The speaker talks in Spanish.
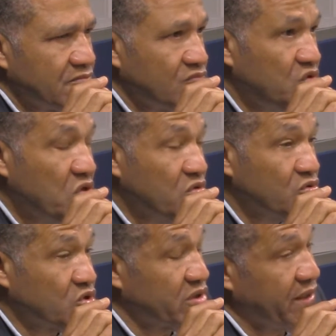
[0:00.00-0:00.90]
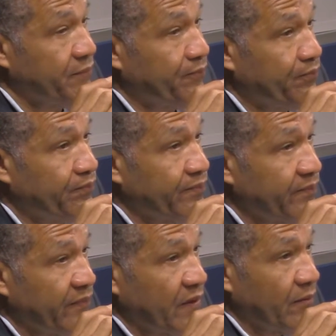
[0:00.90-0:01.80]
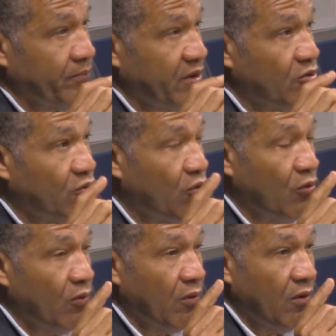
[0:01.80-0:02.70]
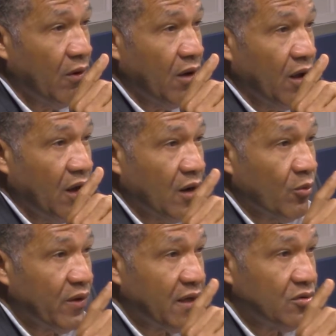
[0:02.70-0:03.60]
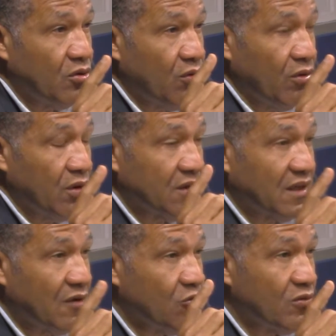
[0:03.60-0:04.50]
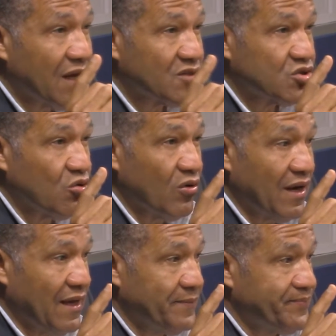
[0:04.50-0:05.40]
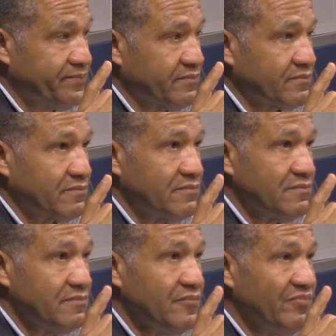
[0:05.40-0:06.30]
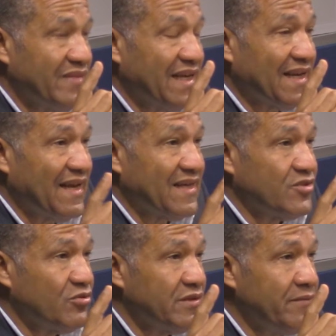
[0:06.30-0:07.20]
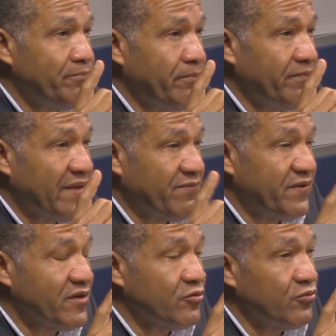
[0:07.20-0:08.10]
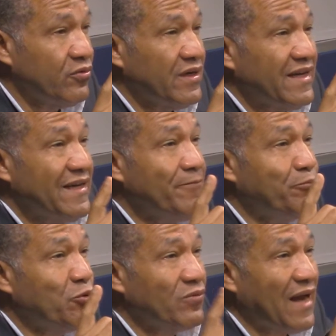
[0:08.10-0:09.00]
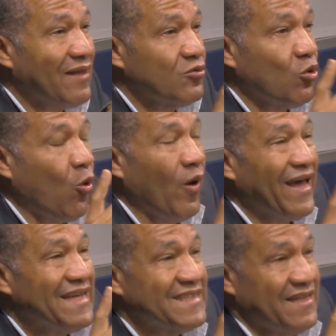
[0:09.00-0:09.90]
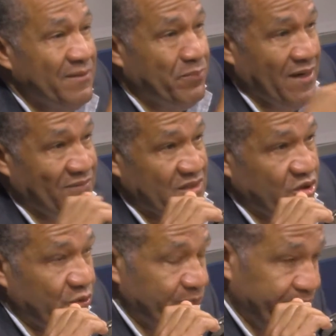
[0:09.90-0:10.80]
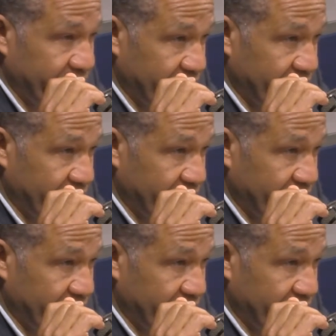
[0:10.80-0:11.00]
Yo no sé pero no recuerdo de una sola declaración de, Finju impugnando esa depravación.